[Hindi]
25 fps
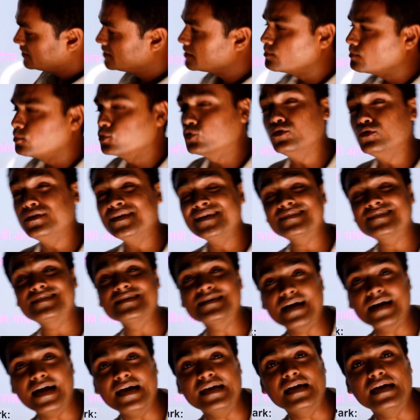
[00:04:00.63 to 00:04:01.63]
डिब्रू ने
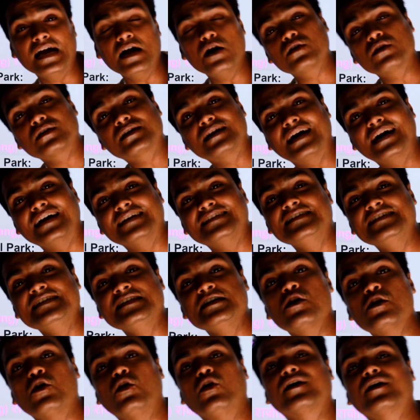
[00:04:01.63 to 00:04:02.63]
सिखाया और काजी
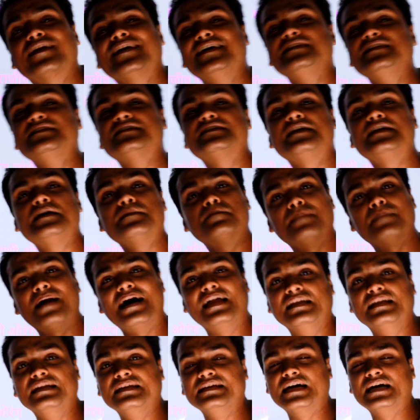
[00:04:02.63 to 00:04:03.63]
ने ऑरेंज नेम
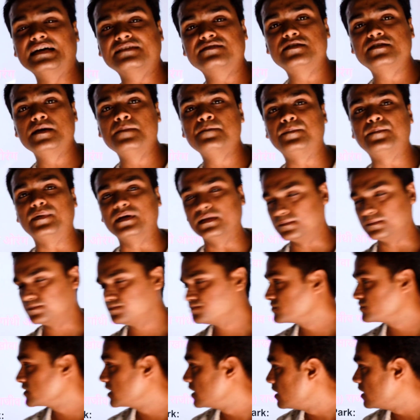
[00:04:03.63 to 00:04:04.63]
मान लिया सिंपल
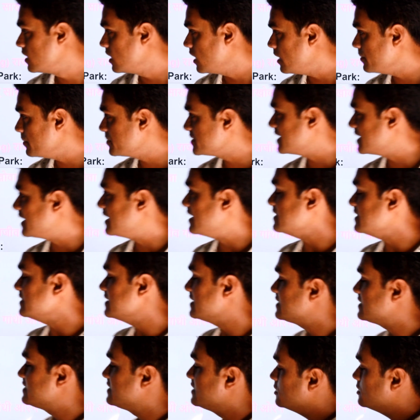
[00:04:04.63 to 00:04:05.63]
अब यहाँ
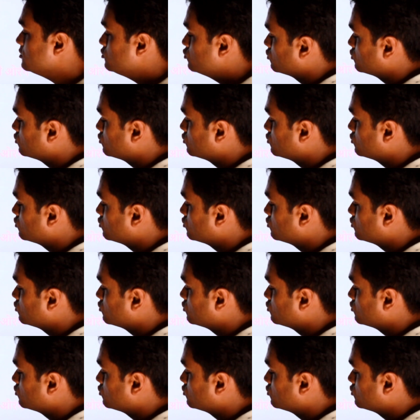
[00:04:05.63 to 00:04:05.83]
देखिए